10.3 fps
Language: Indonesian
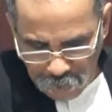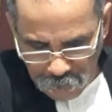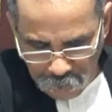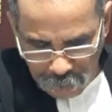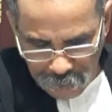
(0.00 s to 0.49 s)

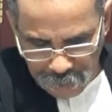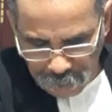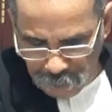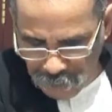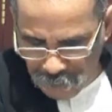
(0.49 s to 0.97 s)
Itu
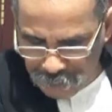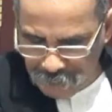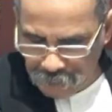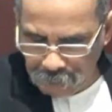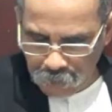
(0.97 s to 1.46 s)
berarti bila
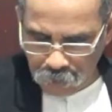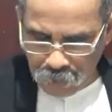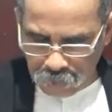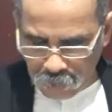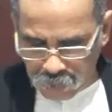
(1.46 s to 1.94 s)
Anda
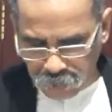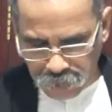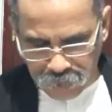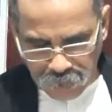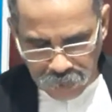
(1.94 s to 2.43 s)
melakukan
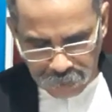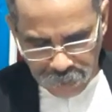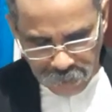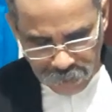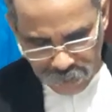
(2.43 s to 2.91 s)
waktu di
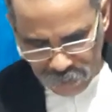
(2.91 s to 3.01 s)
dalamnya,